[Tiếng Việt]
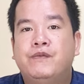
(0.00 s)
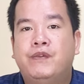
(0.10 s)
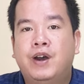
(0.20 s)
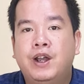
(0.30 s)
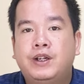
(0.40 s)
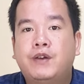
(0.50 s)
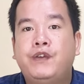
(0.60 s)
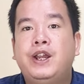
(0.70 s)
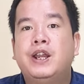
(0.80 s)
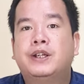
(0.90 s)
với cước
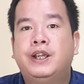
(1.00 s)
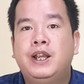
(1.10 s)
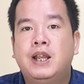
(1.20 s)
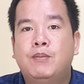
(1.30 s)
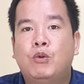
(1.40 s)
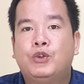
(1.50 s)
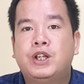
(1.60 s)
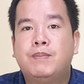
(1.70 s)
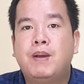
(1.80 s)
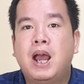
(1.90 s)
phí để đăng ký là
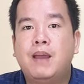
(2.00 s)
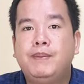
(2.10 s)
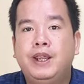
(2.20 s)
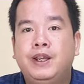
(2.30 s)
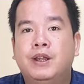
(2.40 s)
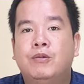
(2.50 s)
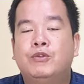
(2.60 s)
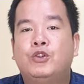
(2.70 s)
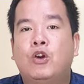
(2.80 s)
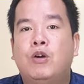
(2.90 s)
120.000 đồng
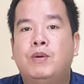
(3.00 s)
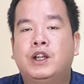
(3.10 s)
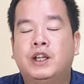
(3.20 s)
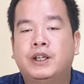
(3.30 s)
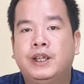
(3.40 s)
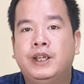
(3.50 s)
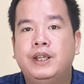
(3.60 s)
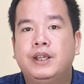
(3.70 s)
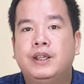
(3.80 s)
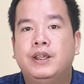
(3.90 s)
cho một lần đăng ký